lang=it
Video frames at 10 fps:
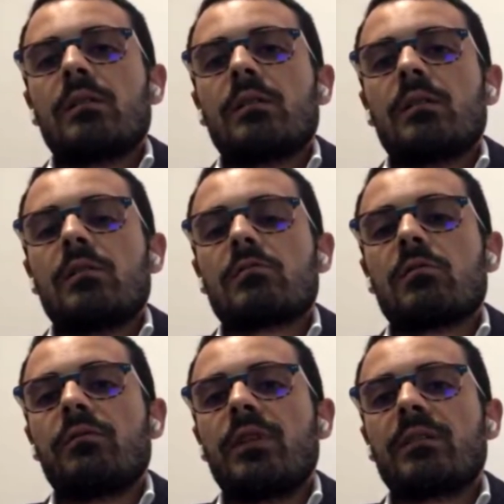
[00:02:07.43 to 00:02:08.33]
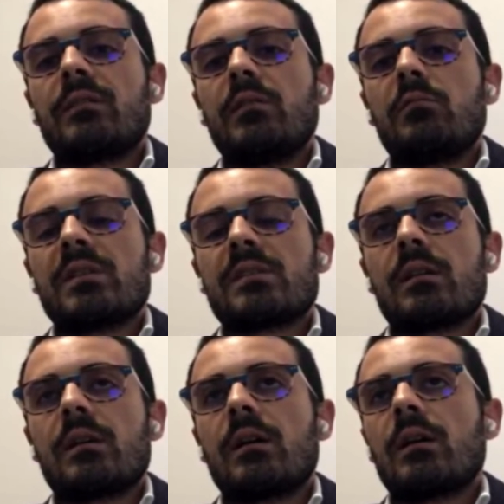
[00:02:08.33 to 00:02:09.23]
eh, sovvertì
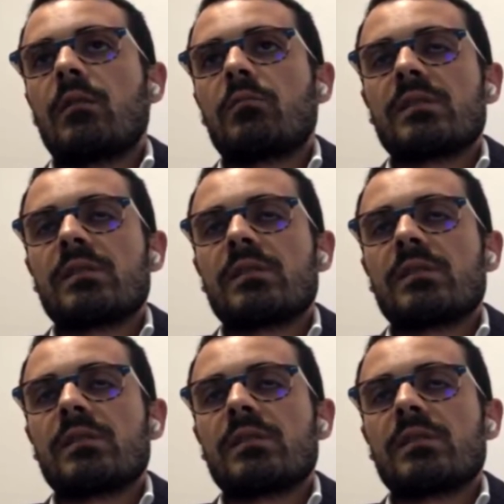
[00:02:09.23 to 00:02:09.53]
questa,